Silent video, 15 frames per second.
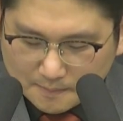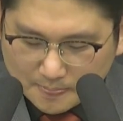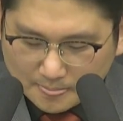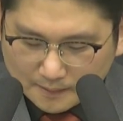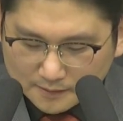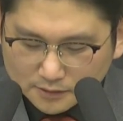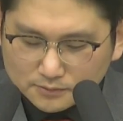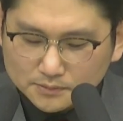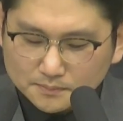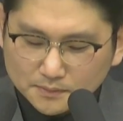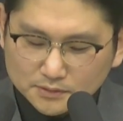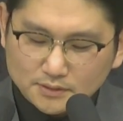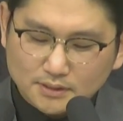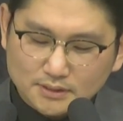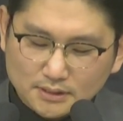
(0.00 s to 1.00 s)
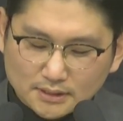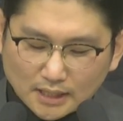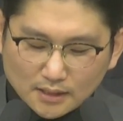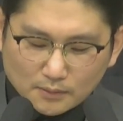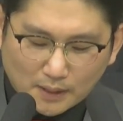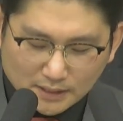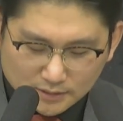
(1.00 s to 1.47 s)
그러면서 이제 내가
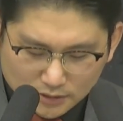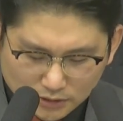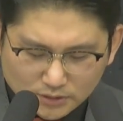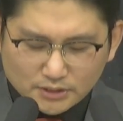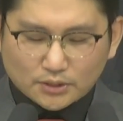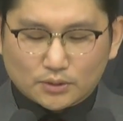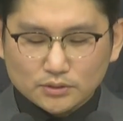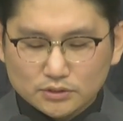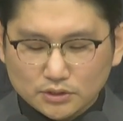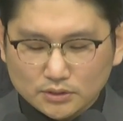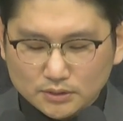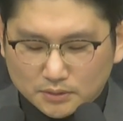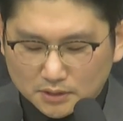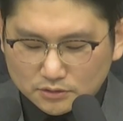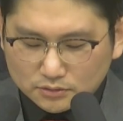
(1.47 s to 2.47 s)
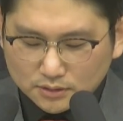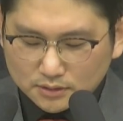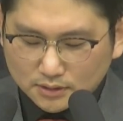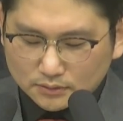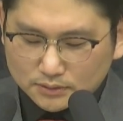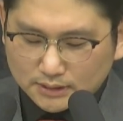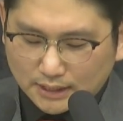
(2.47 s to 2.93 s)
완전히 영적이 될 수
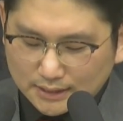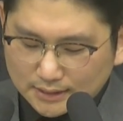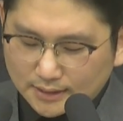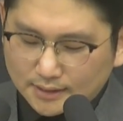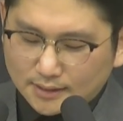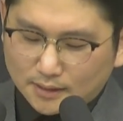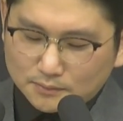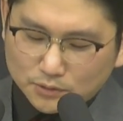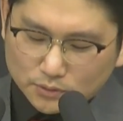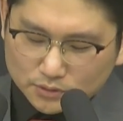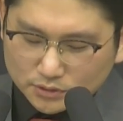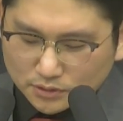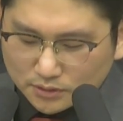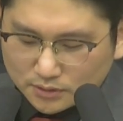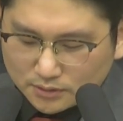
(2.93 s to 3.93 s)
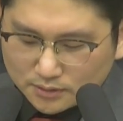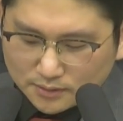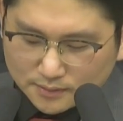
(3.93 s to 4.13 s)
있다고 착각함으로써